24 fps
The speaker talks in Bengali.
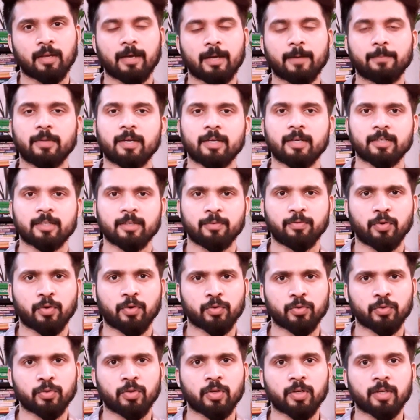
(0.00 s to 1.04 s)
আপনার একটা
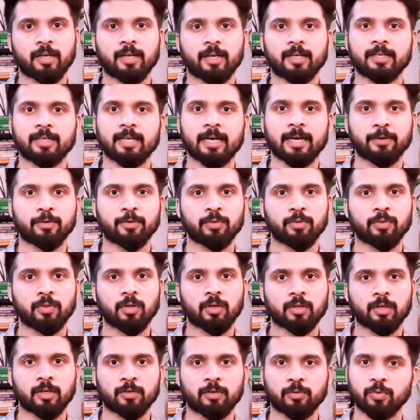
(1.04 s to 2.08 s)
ফটো দরকার একটা আইকন
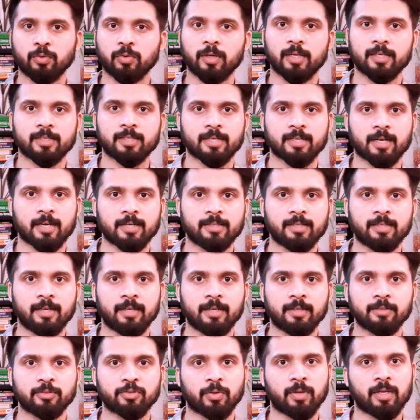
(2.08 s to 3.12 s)
দরকার গুগলে সার্চ
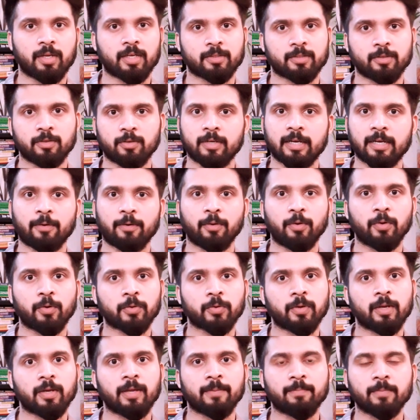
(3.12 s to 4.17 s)
দিলেন চলে আসলো ডাউনলোড
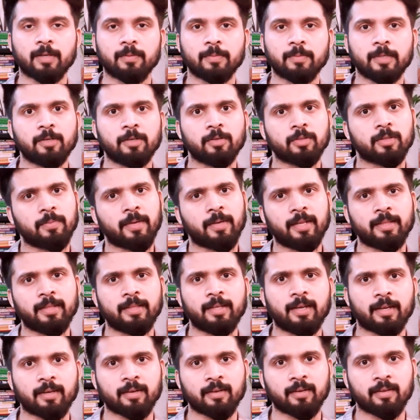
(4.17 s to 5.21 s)
করে আপনার ভিডিওতে মেরে
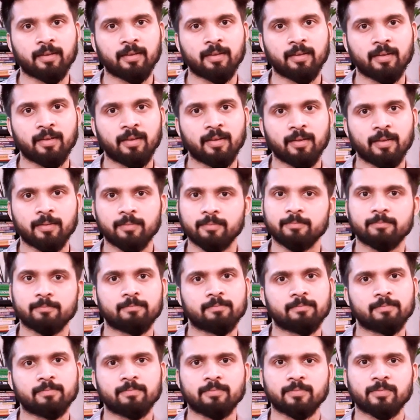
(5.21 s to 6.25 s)
দিলেন
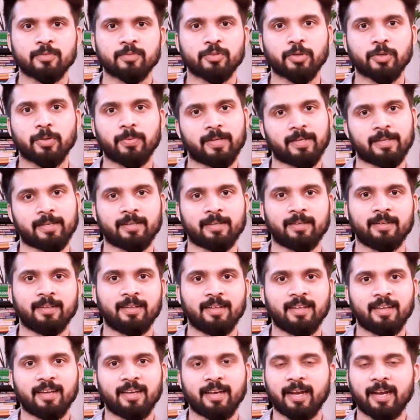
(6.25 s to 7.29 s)
হুম চলবে না
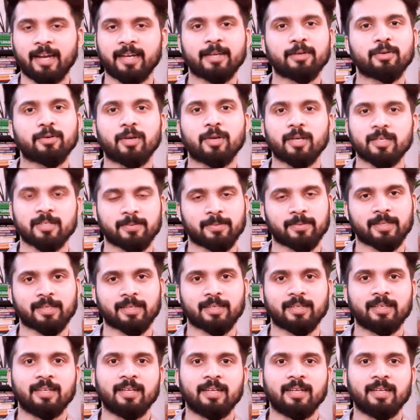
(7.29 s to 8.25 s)
এটা করা যাবে না